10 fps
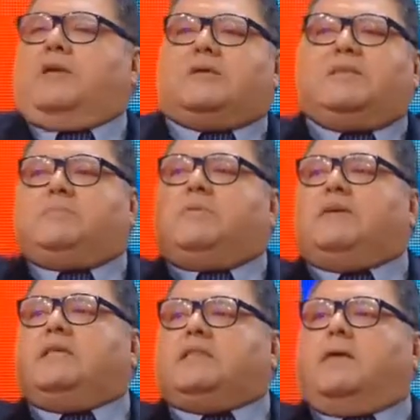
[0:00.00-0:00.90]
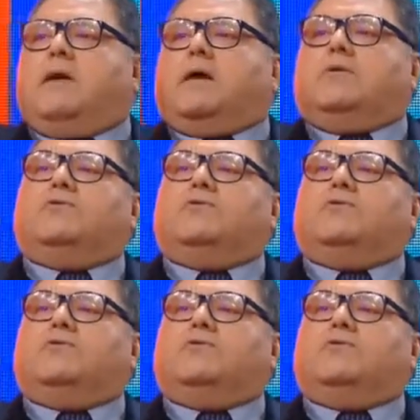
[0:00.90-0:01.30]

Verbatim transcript: inmediatamente mi mente trabaja,